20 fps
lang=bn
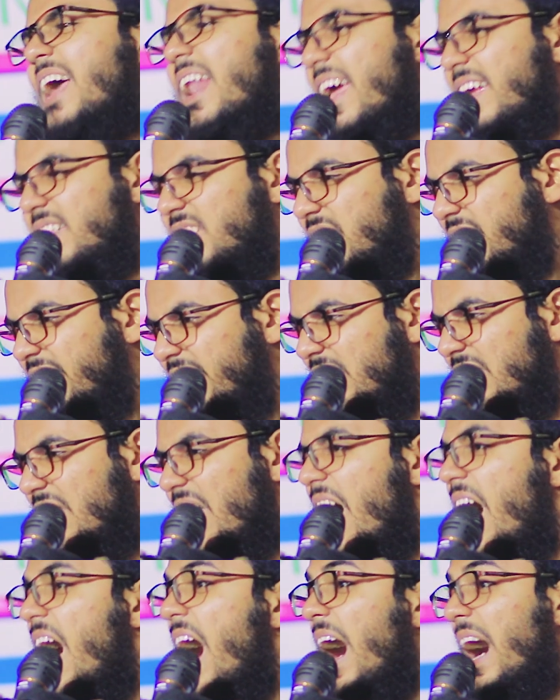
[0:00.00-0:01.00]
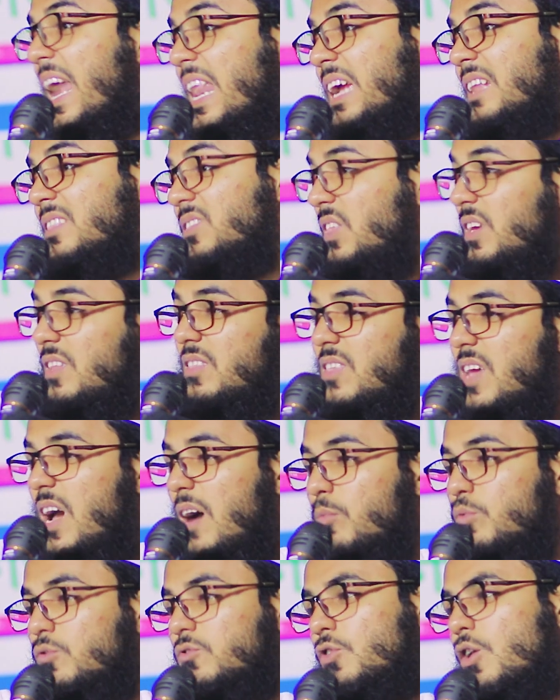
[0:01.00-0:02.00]
চালাইতেছি আরেক দিক দিয়ে
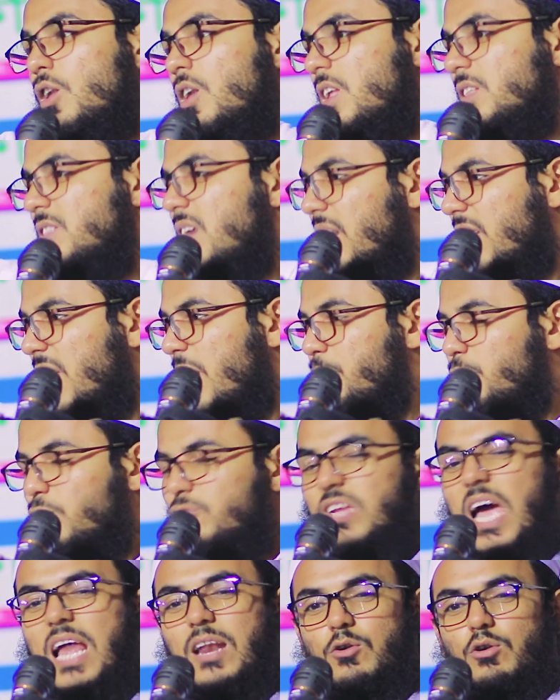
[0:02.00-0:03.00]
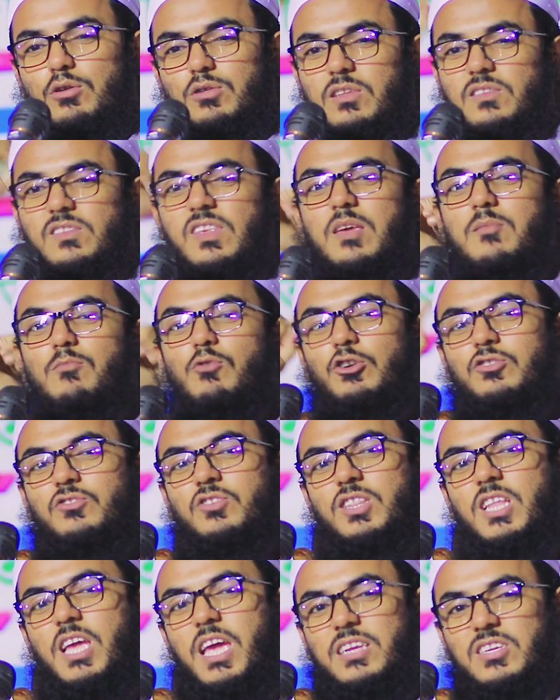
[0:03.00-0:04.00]
মুসল্লিদেরকে প্রচার করতেছি
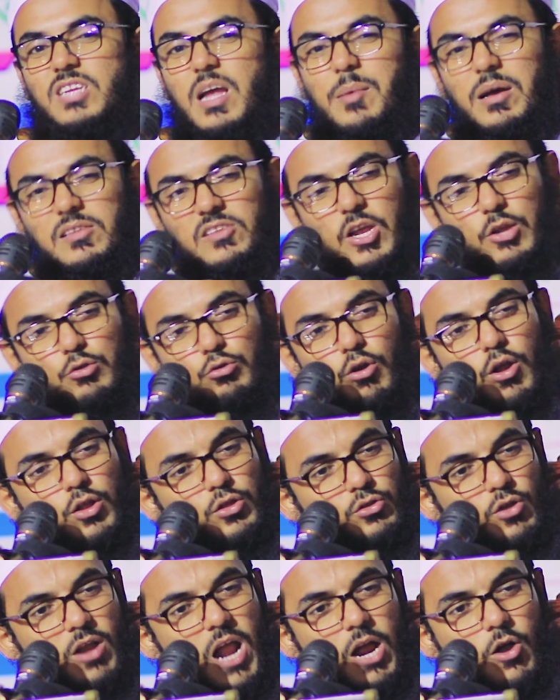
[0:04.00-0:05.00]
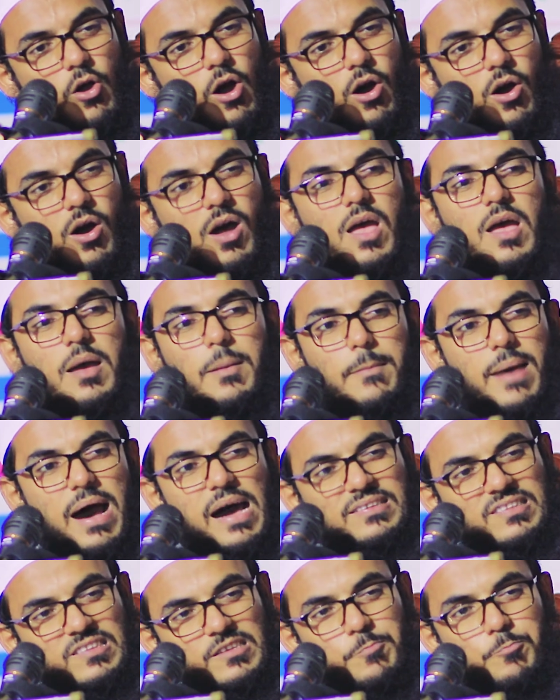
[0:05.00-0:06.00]
মসজিদে সামাজিক দূরত্ব রাখো
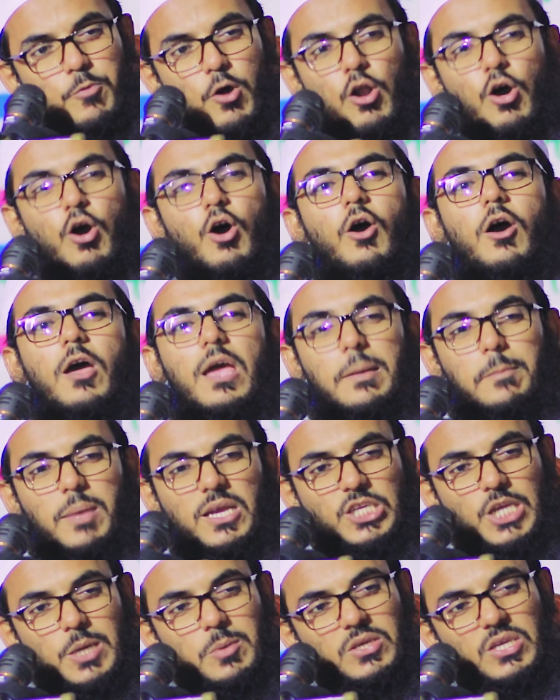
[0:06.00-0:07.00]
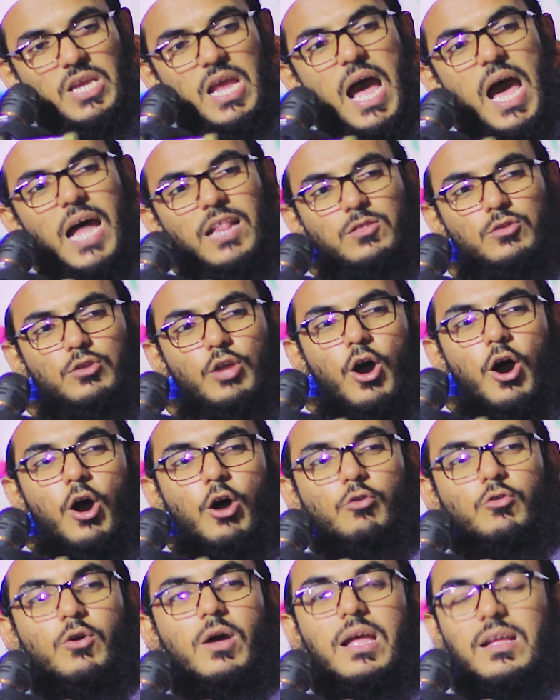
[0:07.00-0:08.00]
মাস্ক পরো বেশি বেশি হাত
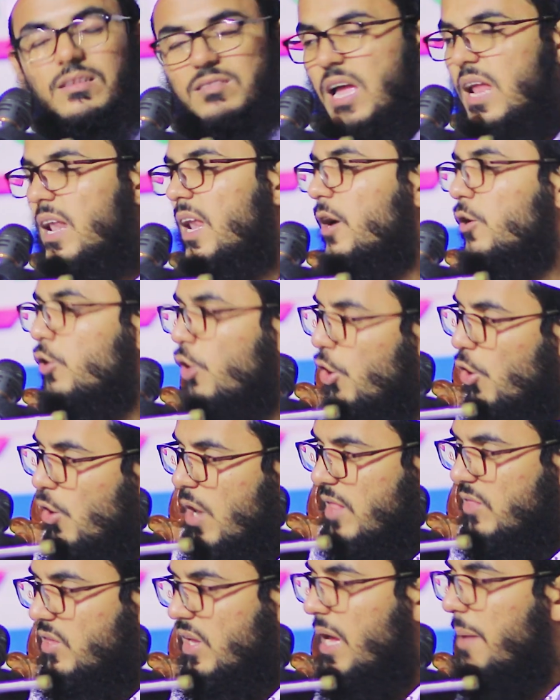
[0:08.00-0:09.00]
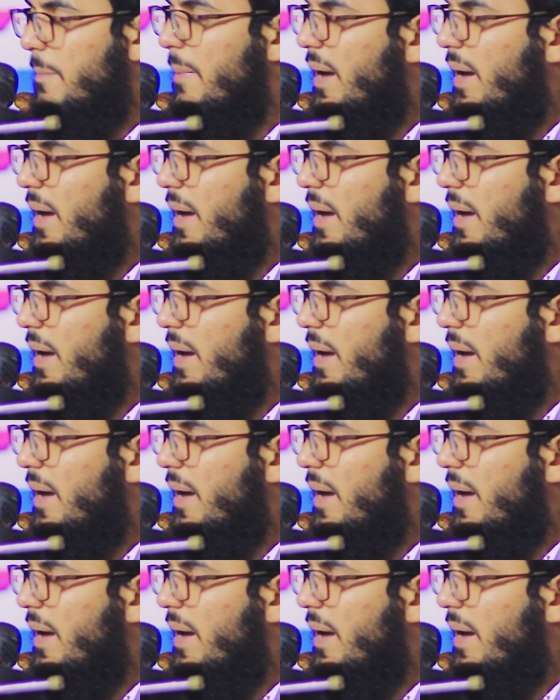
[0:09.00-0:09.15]
ধোও তাইলে করোনা থেকে